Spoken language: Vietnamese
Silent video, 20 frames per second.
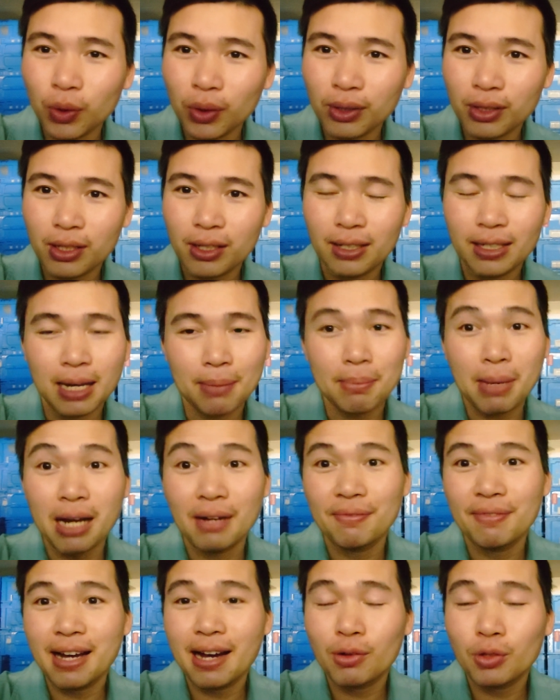tình luôn. Các
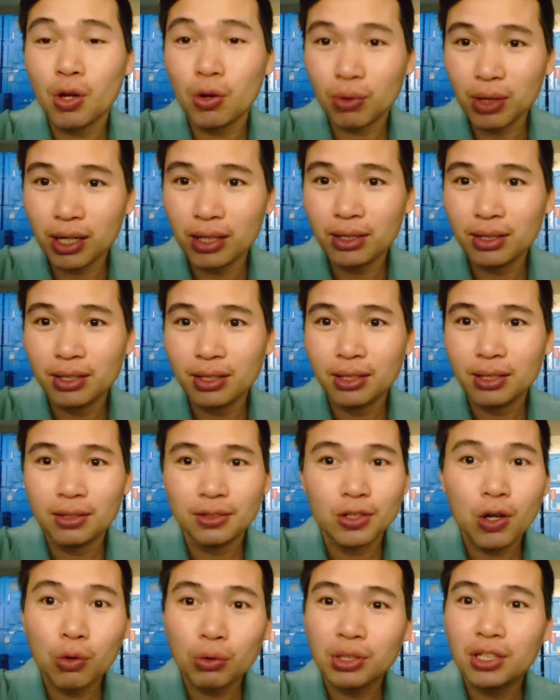bạn vào đọc ha,
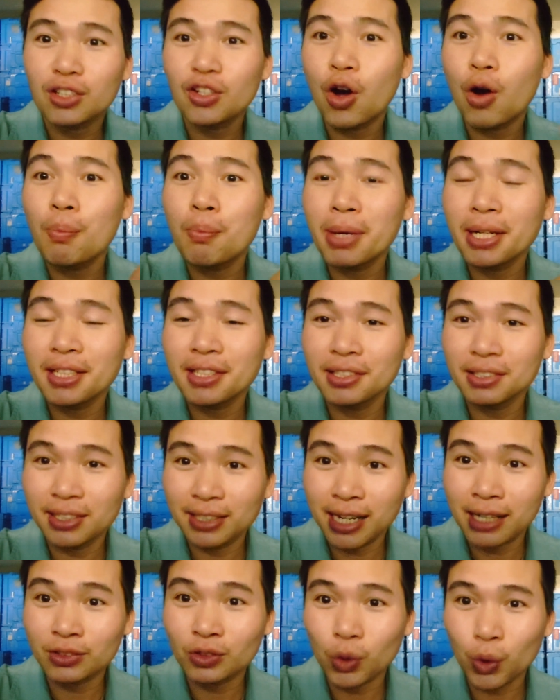đọc được comment nữa
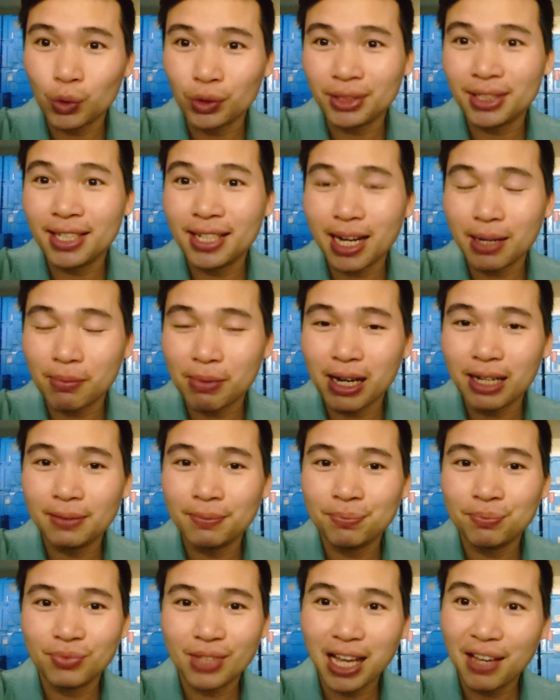thì càng tốt nha các
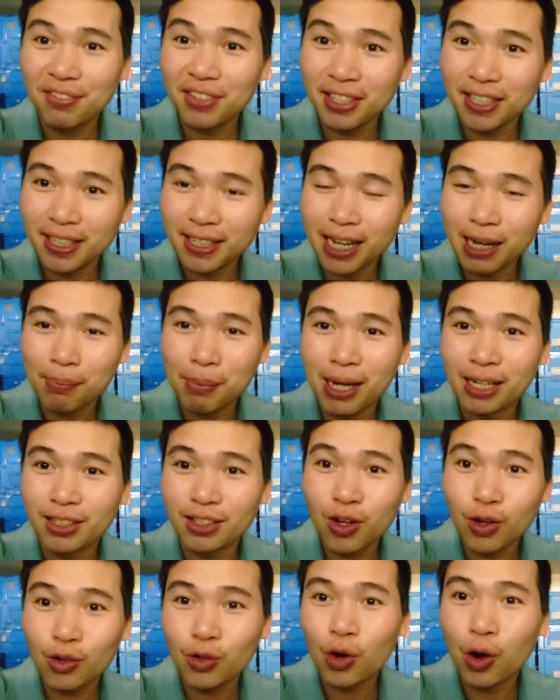bạn. Tại vì khi các
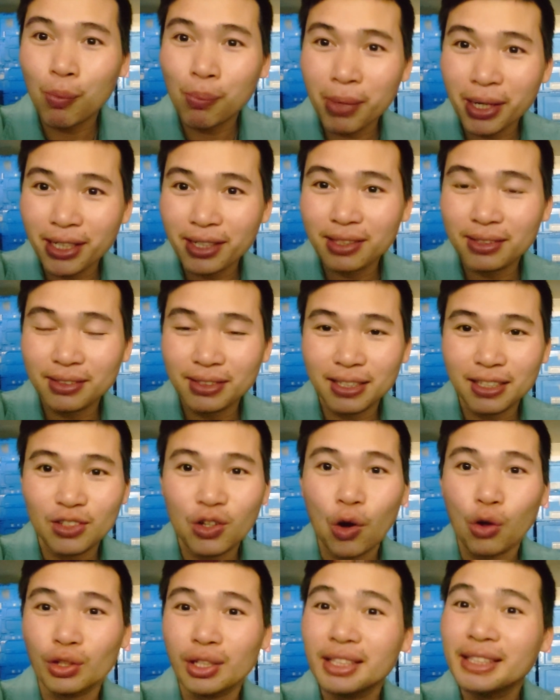bạn đọc comment á,
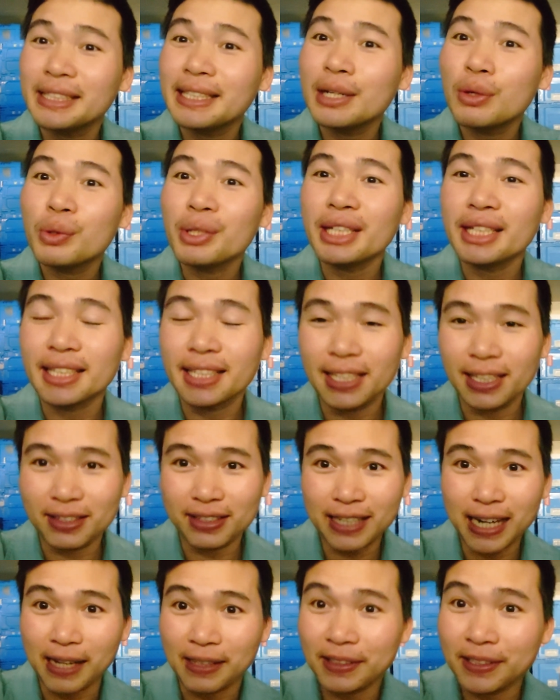thì có rất nhiều ý
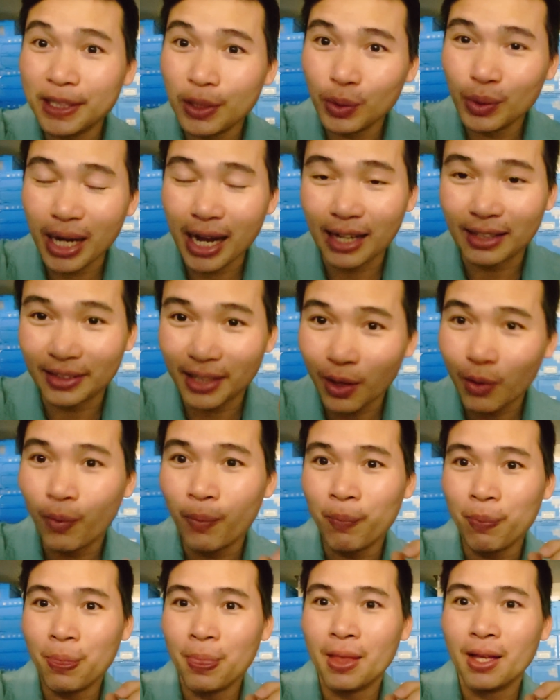kiến trái chiều khác
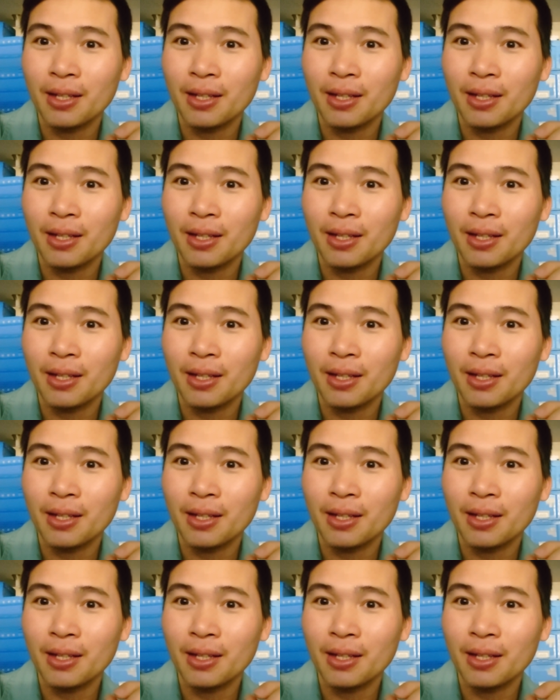nhau,